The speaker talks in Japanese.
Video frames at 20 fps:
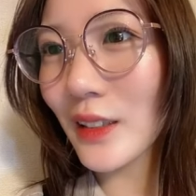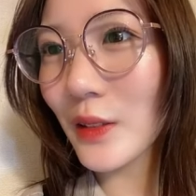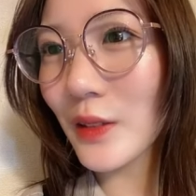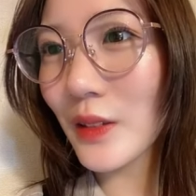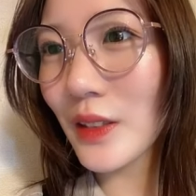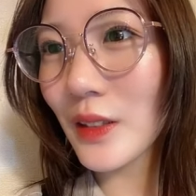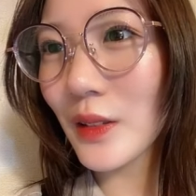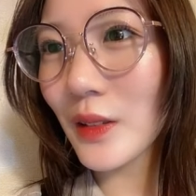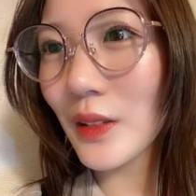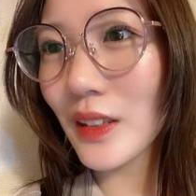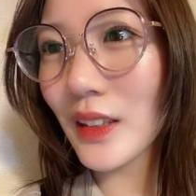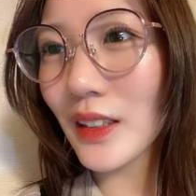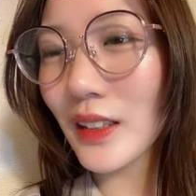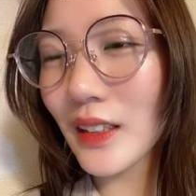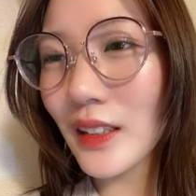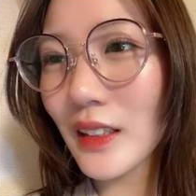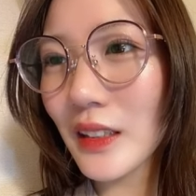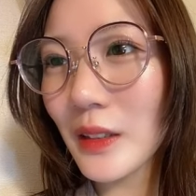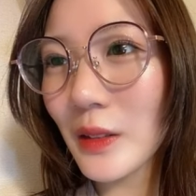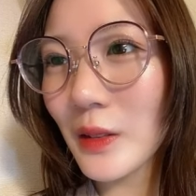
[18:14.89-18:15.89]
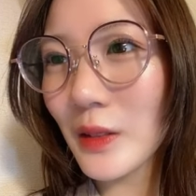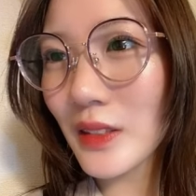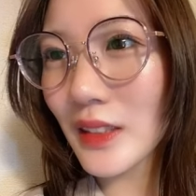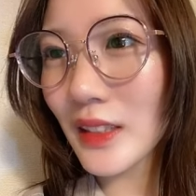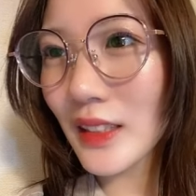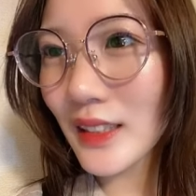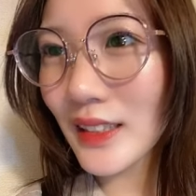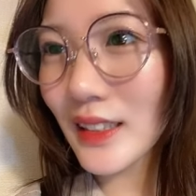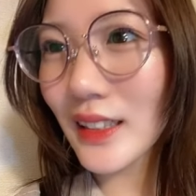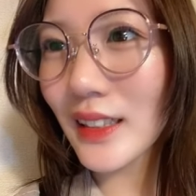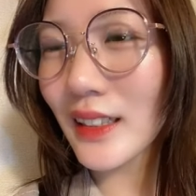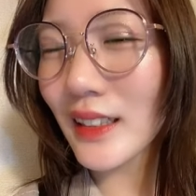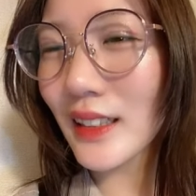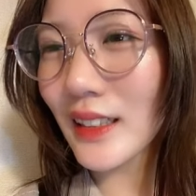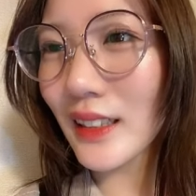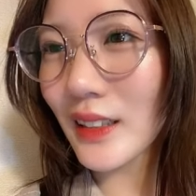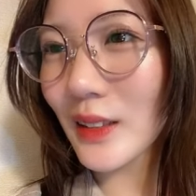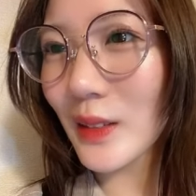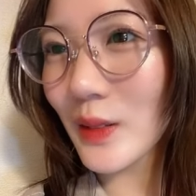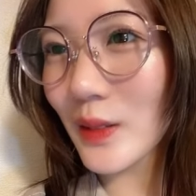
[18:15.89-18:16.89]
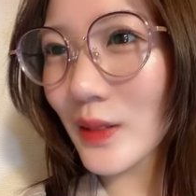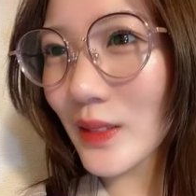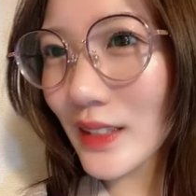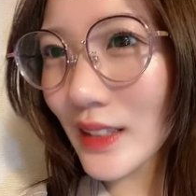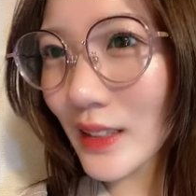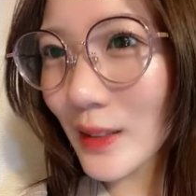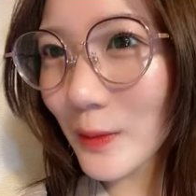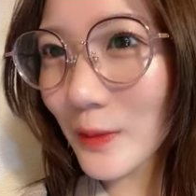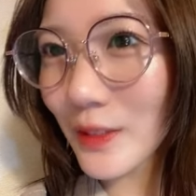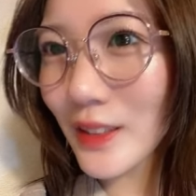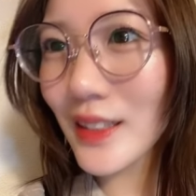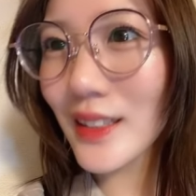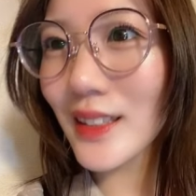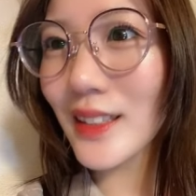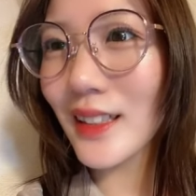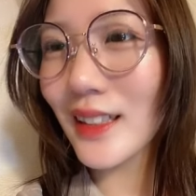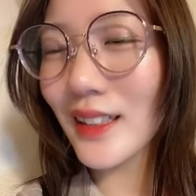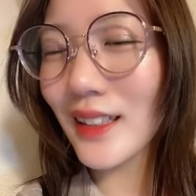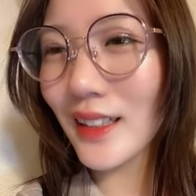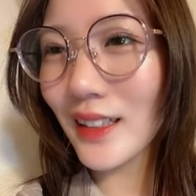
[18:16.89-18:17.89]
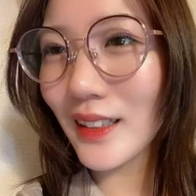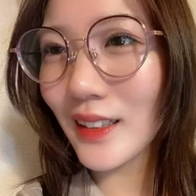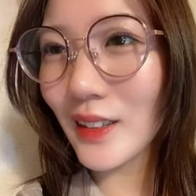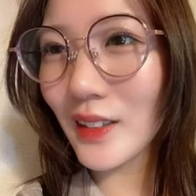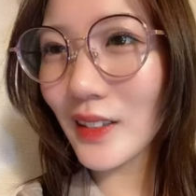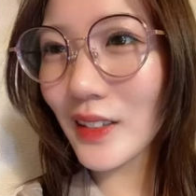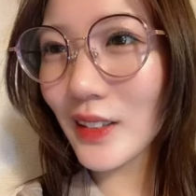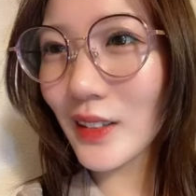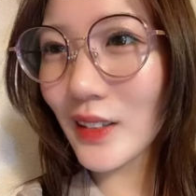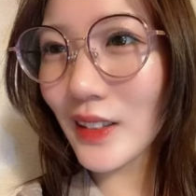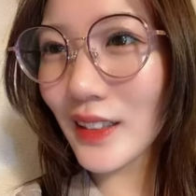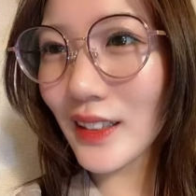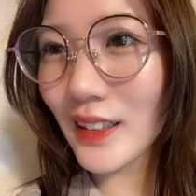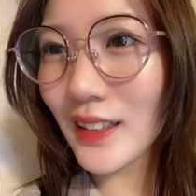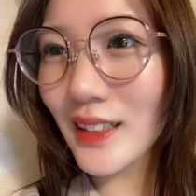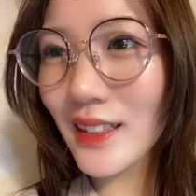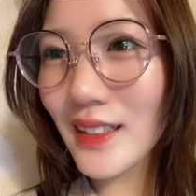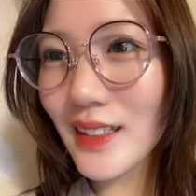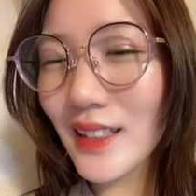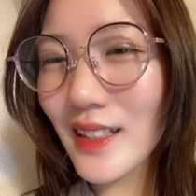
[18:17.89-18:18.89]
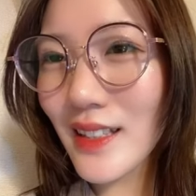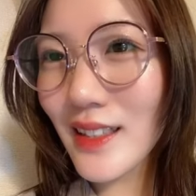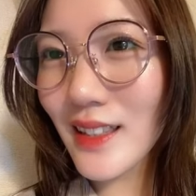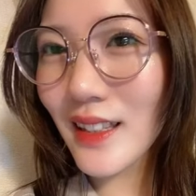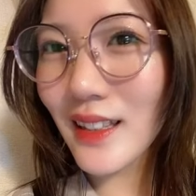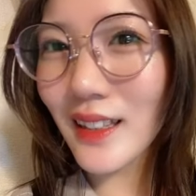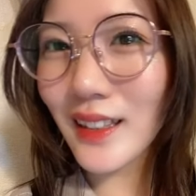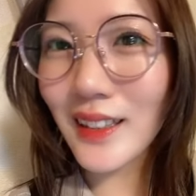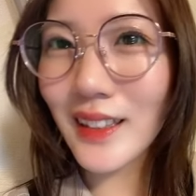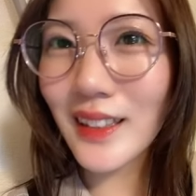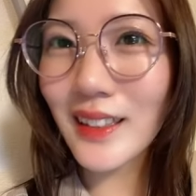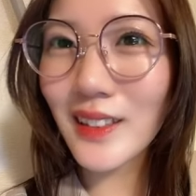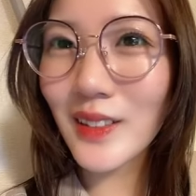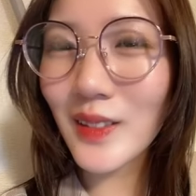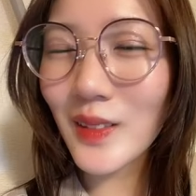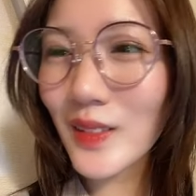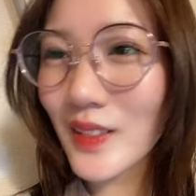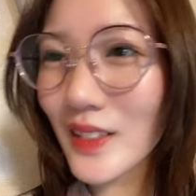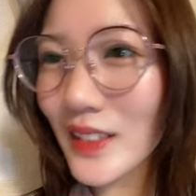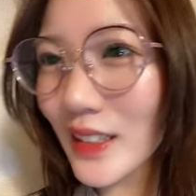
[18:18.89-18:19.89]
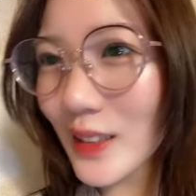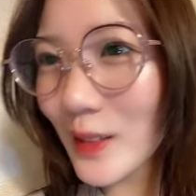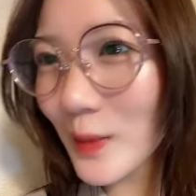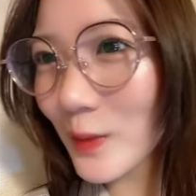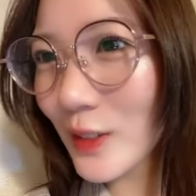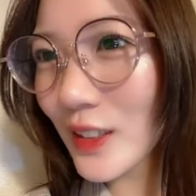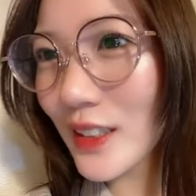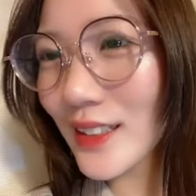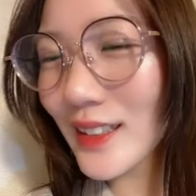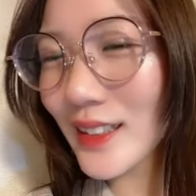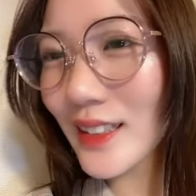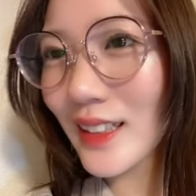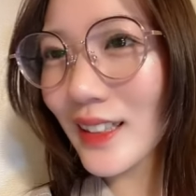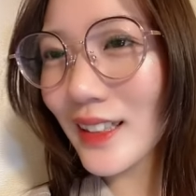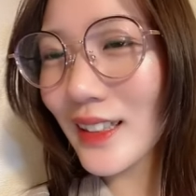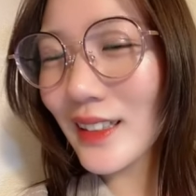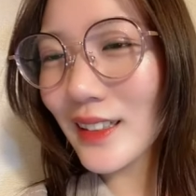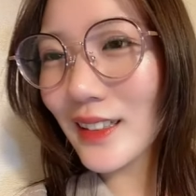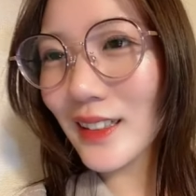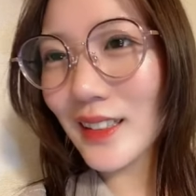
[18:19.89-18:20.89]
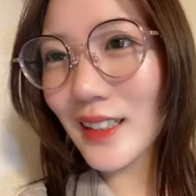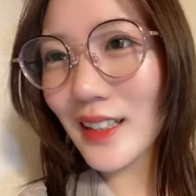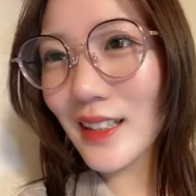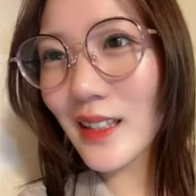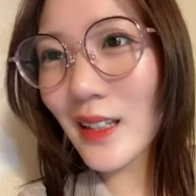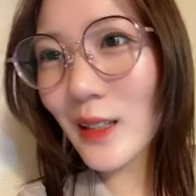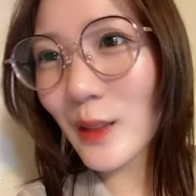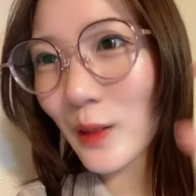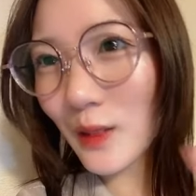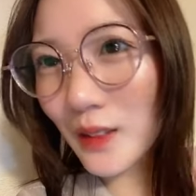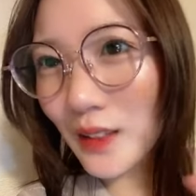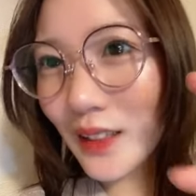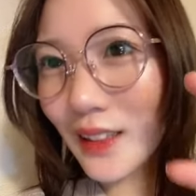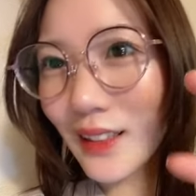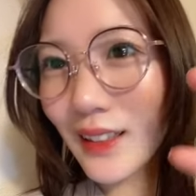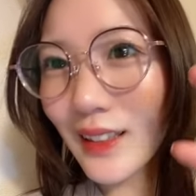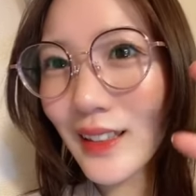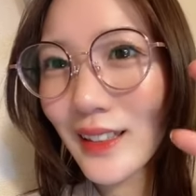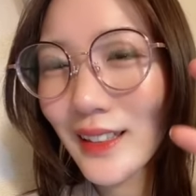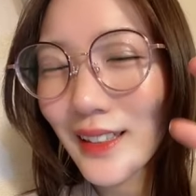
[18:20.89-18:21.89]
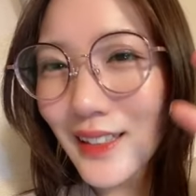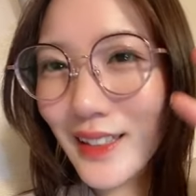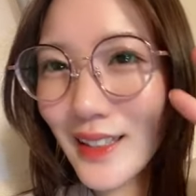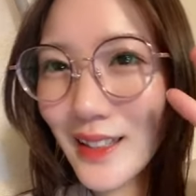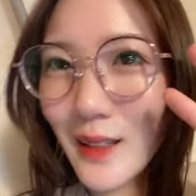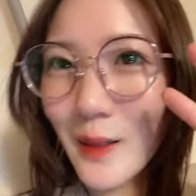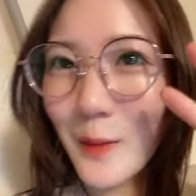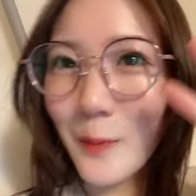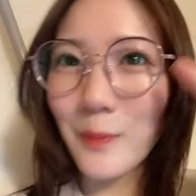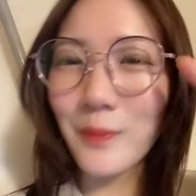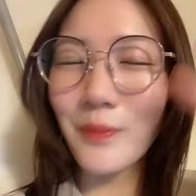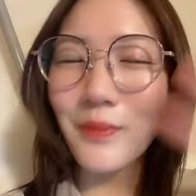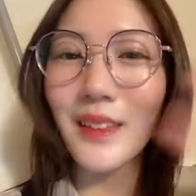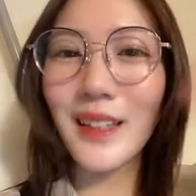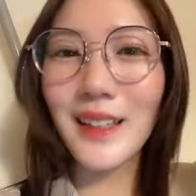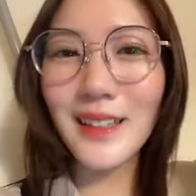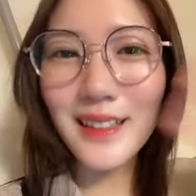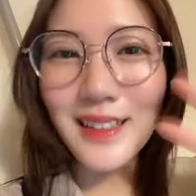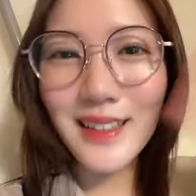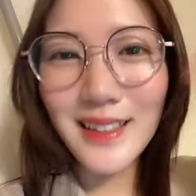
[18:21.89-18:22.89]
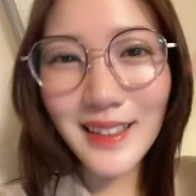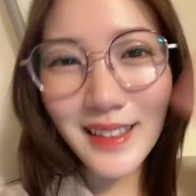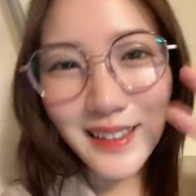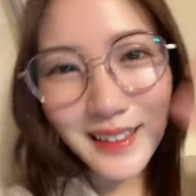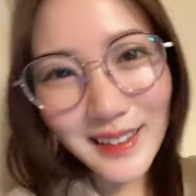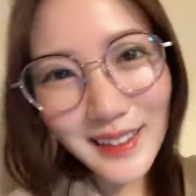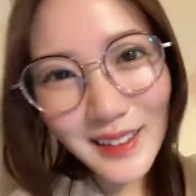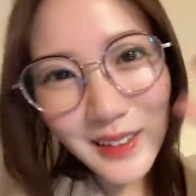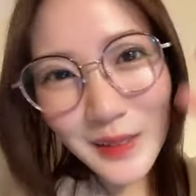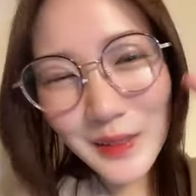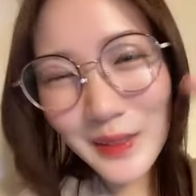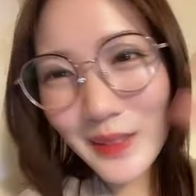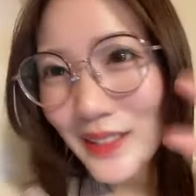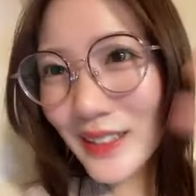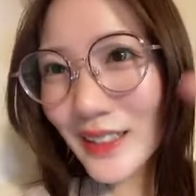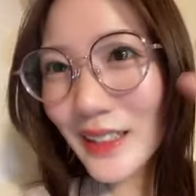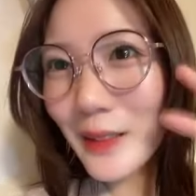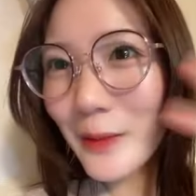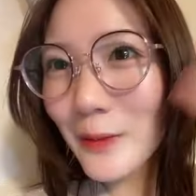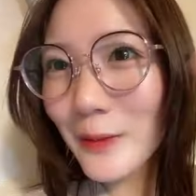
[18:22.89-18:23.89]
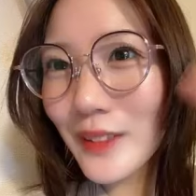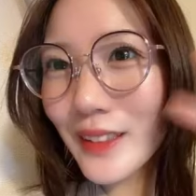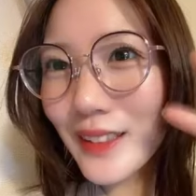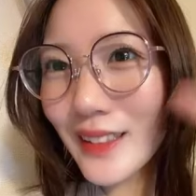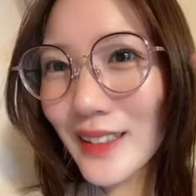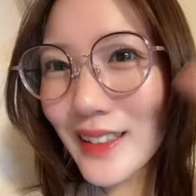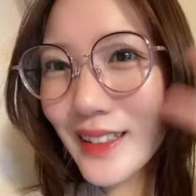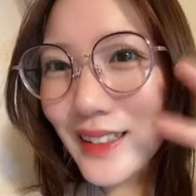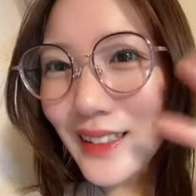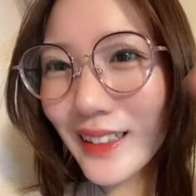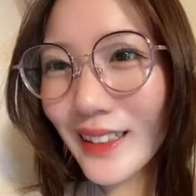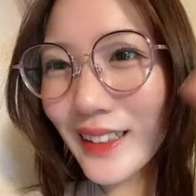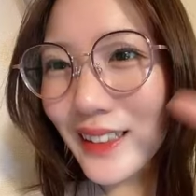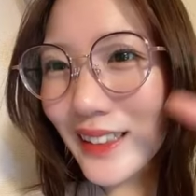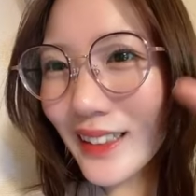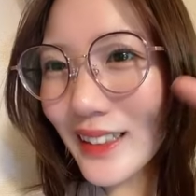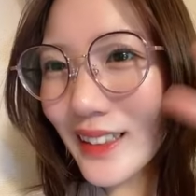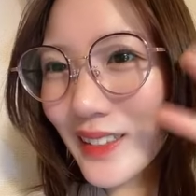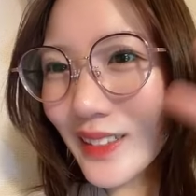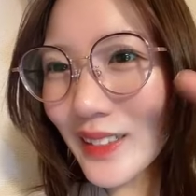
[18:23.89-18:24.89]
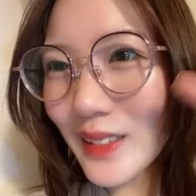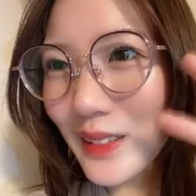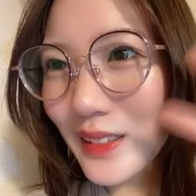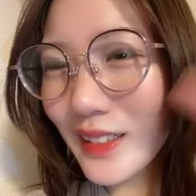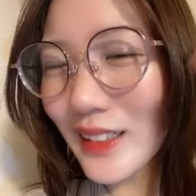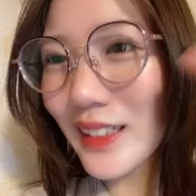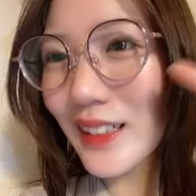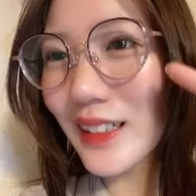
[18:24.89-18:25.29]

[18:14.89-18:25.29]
5位の方ただのおじいちゃんありがとうございます4位の方テッシーさんありがとうございますそして3位の方大吉さん大吉さんありがとうございますありがとう